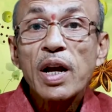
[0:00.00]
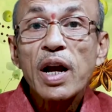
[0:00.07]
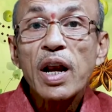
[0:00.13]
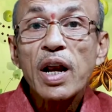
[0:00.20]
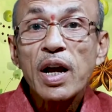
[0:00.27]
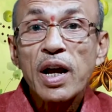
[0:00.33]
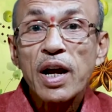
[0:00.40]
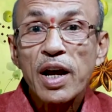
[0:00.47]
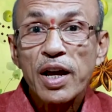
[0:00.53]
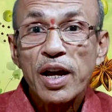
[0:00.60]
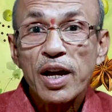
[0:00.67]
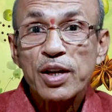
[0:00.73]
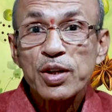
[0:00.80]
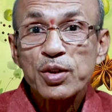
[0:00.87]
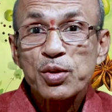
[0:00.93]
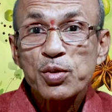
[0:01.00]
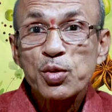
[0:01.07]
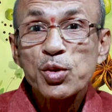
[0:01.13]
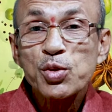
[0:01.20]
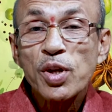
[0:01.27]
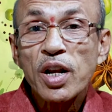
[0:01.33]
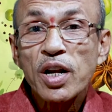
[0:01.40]
కరక్కాయ
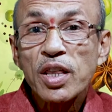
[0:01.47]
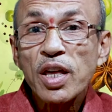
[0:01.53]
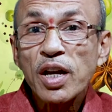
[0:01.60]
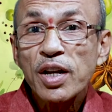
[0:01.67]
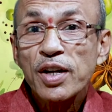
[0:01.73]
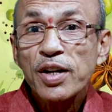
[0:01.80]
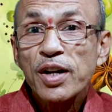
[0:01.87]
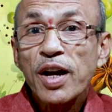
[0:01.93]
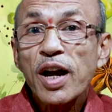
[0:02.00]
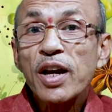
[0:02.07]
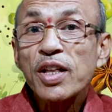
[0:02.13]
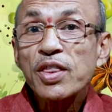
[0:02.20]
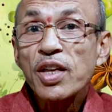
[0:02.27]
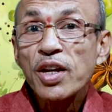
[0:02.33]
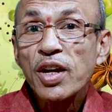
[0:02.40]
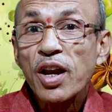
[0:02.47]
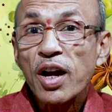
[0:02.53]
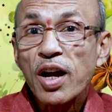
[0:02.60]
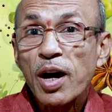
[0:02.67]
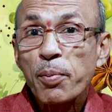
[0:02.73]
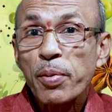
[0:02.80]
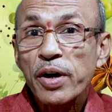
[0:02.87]
చూస్తున్నారు కదా కన్నతల్లిలా
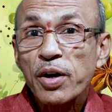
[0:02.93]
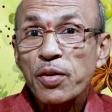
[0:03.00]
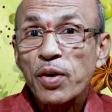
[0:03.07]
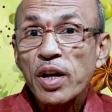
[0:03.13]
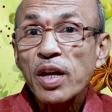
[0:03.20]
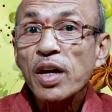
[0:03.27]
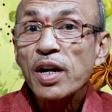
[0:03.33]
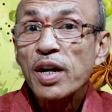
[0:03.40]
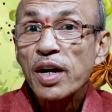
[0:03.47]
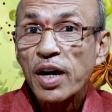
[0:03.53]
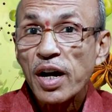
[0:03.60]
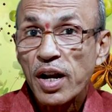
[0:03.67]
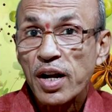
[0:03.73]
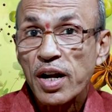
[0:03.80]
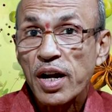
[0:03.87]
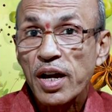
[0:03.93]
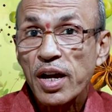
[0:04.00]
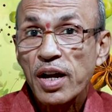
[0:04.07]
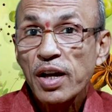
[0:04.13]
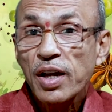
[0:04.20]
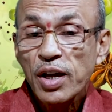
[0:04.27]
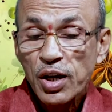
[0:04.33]
కాపాడేటువంటి కరక్కాయ
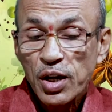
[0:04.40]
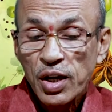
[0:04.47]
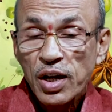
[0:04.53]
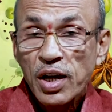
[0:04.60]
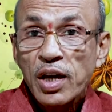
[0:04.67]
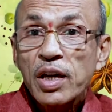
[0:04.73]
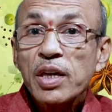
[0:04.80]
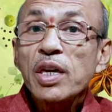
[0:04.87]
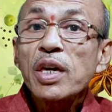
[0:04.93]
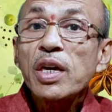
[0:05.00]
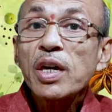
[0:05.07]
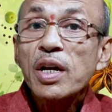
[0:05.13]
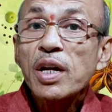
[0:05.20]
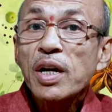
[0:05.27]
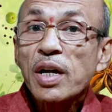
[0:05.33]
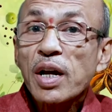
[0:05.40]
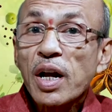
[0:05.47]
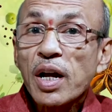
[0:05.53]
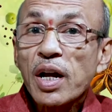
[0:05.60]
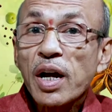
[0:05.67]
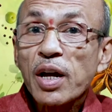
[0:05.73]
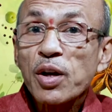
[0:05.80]
ఈ
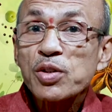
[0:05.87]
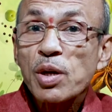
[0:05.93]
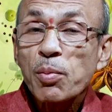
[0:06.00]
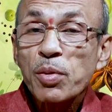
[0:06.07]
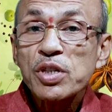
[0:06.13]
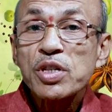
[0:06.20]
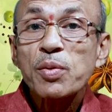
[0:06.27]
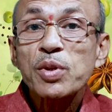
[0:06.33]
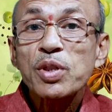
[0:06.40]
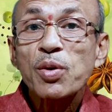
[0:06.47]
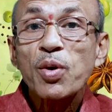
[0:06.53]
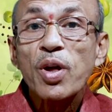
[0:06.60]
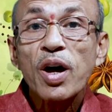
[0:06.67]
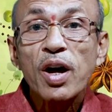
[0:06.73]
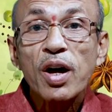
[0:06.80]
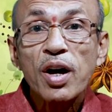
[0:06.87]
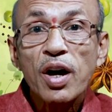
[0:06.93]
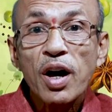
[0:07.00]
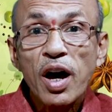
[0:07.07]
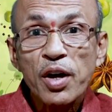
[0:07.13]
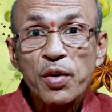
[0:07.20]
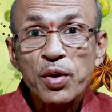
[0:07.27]
కరక్కాయలు సంవత్సరం అంతా కూడా
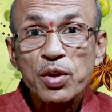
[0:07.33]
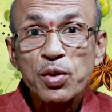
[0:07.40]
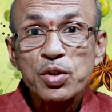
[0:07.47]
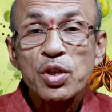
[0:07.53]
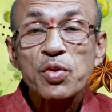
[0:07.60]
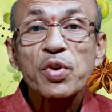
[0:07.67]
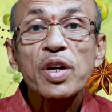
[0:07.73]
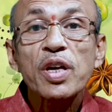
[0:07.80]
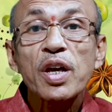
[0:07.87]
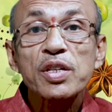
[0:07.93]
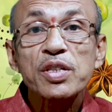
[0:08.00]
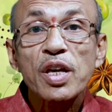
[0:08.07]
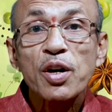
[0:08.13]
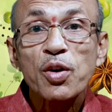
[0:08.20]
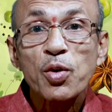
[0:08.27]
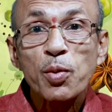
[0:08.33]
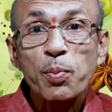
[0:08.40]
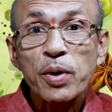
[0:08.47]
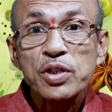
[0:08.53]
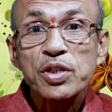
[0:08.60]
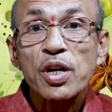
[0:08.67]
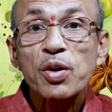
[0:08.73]
ఆయుర్వేద ఔషధ విక్రయశాలలో
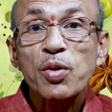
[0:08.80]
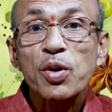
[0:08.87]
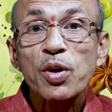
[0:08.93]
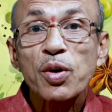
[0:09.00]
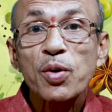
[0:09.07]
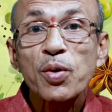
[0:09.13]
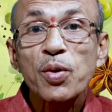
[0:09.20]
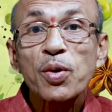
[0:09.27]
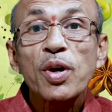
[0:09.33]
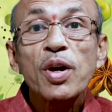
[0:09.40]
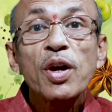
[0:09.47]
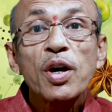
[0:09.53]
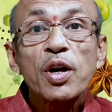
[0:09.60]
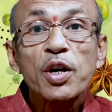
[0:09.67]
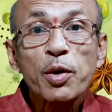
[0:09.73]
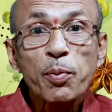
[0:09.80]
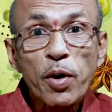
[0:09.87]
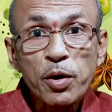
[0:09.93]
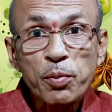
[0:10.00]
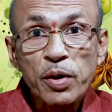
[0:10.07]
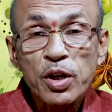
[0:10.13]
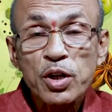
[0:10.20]
పచారి కొట్లలో
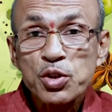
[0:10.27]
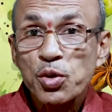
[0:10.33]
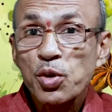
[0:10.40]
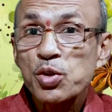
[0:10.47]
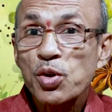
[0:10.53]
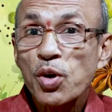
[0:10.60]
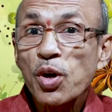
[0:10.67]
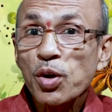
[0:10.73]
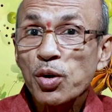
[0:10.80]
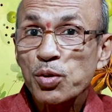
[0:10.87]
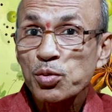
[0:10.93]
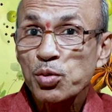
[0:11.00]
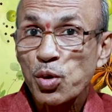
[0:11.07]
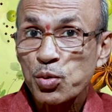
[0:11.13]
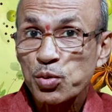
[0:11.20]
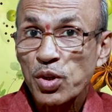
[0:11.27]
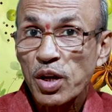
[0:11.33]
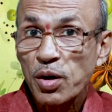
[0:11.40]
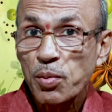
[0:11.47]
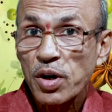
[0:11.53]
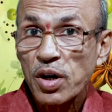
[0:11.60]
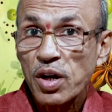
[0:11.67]
డిపార్ట్మెంటల్ స్టోర్స్లో దొరుకుతాయి
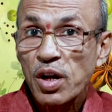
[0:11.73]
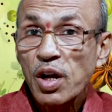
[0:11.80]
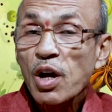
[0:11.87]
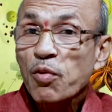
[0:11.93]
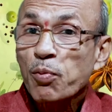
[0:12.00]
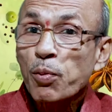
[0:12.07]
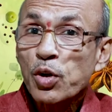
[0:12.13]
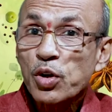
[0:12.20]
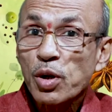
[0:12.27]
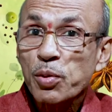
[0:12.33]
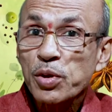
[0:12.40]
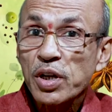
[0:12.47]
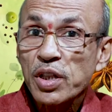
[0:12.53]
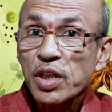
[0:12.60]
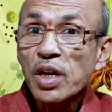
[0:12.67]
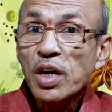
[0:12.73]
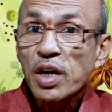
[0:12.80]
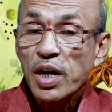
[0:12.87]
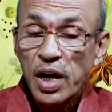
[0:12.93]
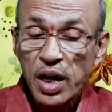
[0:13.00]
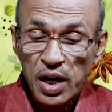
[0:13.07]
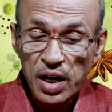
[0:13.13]
అన్నమాట మొట్టమొదటిది
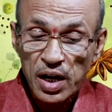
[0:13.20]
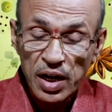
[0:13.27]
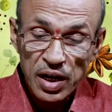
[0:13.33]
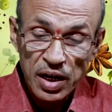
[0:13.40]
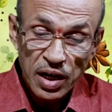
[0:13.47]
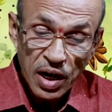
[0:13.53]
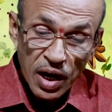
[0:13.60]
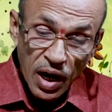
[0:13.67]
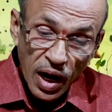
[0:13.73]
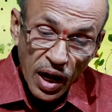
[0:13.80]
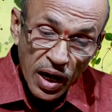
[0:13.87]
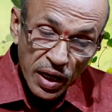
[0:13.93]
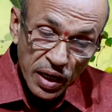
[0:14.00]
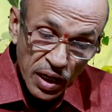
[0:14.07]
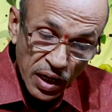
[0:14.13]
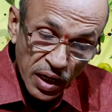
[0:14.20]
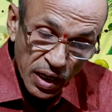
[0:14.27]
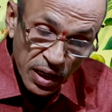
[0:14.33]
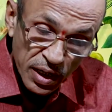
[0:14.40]
కరక్కాయ అలాగే